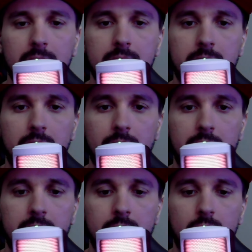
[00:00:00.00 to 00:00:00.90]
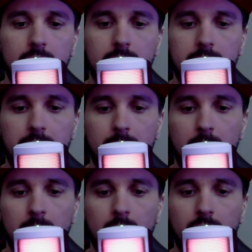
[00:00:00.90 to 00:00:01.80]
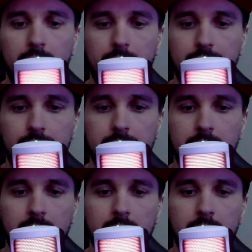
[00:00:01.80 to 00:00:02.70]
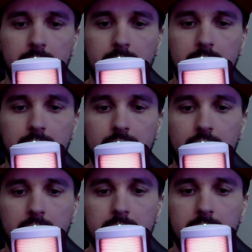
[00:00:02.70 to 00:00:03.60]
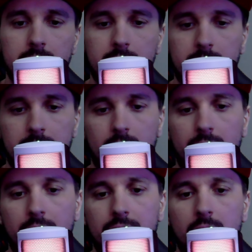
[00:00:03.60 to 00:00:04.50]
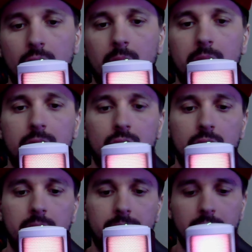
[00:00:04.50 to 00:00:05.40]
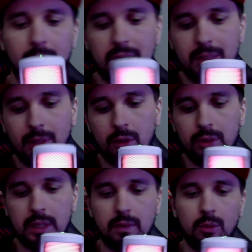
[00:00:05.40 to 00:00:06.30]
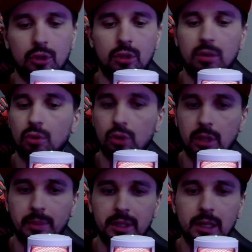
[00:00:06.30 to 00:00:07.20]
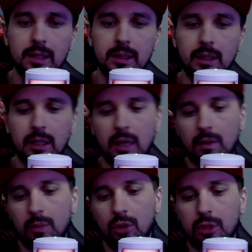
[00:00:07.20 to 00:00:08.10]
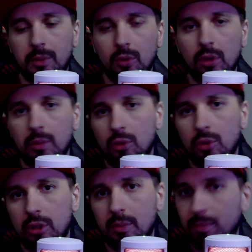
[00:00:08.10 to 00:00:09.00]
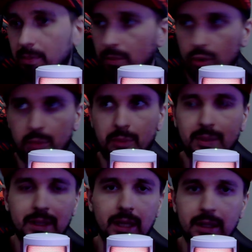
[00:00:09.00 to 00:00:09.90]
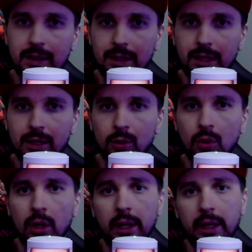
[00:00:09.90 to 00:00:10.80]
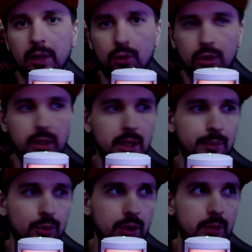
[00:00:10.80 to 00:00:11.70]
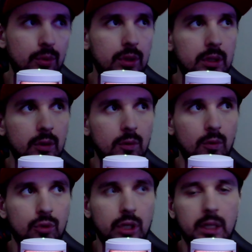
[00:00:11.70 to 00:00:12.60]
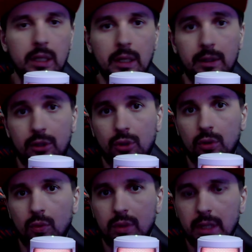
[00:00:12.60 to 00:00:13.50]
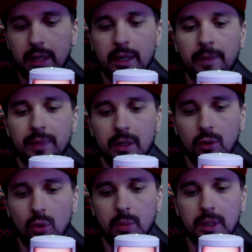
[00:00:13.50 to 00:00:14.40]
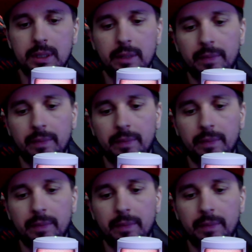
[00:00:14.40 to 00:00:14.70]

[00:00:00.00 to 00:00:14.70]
Давайте попробуем увеличить. И сейчас увеличили громкость уже на максимальную. Здесь вы можете тоже определиться, какая вам больше подходит. Можете, может быть, поставите серединку и уже на компьютере будете улучшать за счет усиления громкости.